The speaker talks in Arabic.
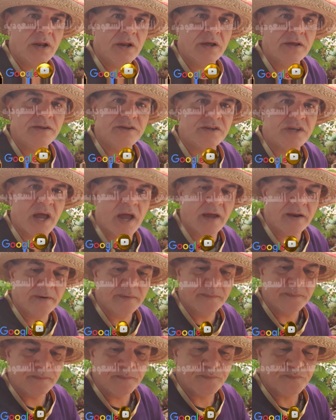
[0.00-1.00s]
الانسان
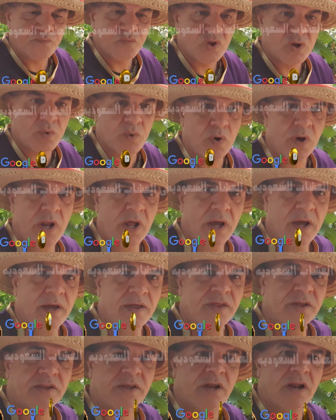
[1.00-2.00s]
كلها
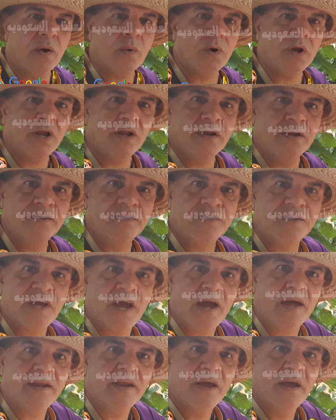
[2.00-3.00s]
اذا تناولها
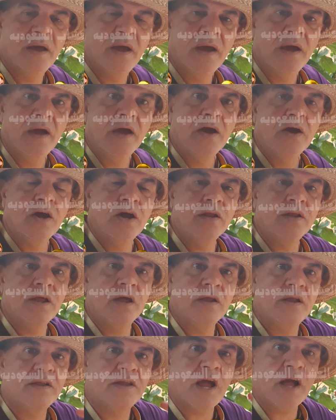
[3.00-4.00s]
الانسان
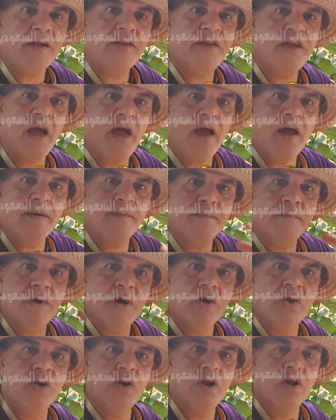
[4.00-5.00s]
تدعم
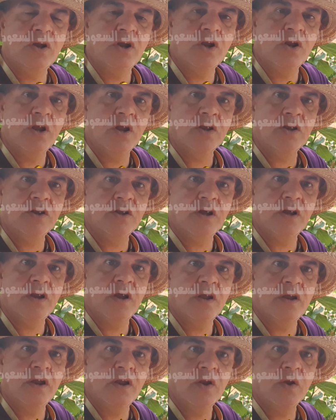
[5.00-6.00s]

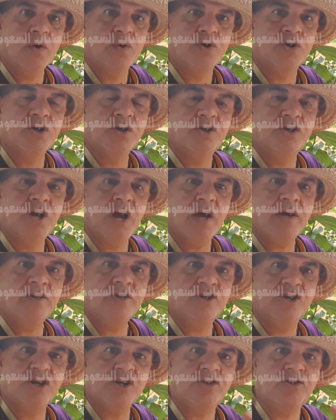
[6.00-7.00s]

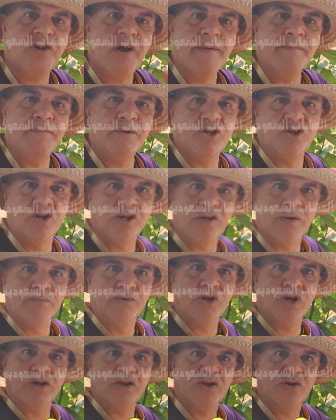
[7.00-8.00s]
الاكسجين جدا بالجسم
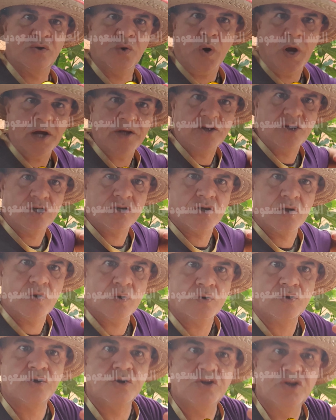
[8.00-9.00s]
تعزز
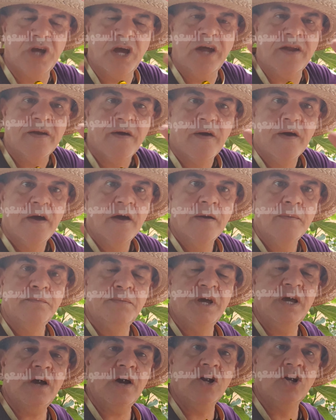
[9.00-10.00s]
الاكسجين
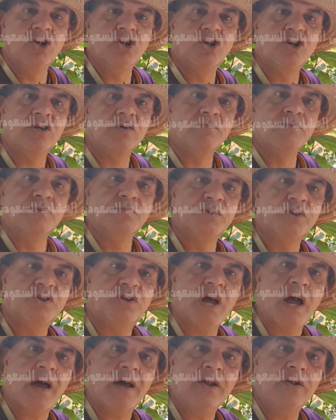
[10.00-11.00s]
بالجسم
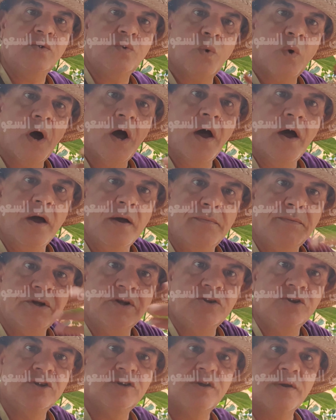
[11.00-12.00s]
وبالتالي تؤهب
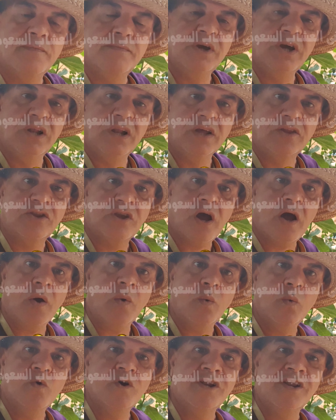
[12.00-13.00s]
الجسم الى
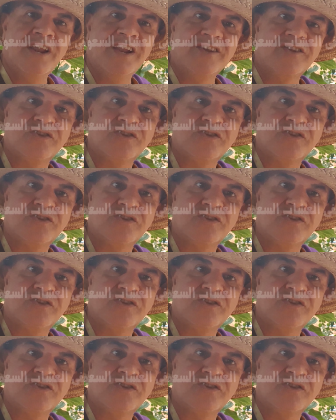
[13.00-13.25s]
التحول الى